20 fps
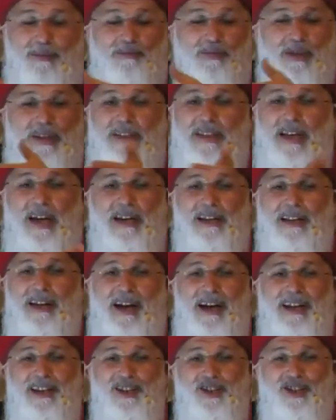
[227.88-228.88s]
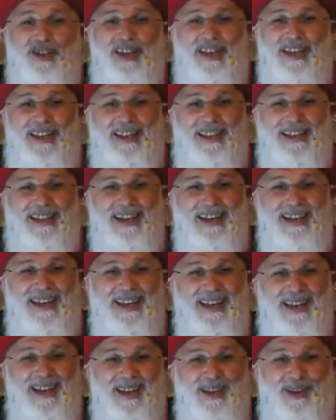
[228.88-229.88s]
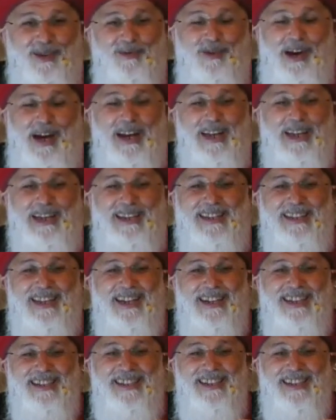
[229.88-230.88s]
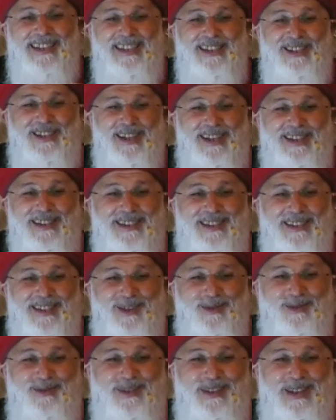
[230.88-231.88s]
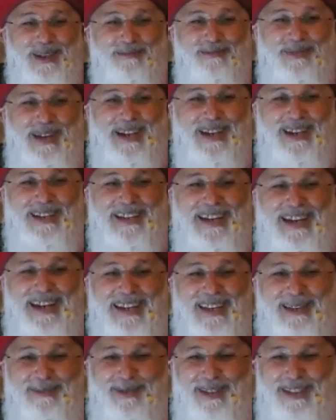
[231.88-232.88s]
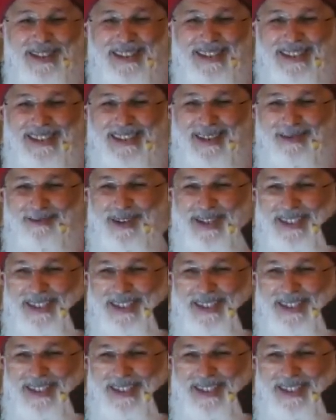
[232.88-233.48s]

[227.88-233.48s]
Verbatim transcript: Bizler de aynı şekilde varlık denizinin içerisinde yüzen balıklar gibiyiz işte.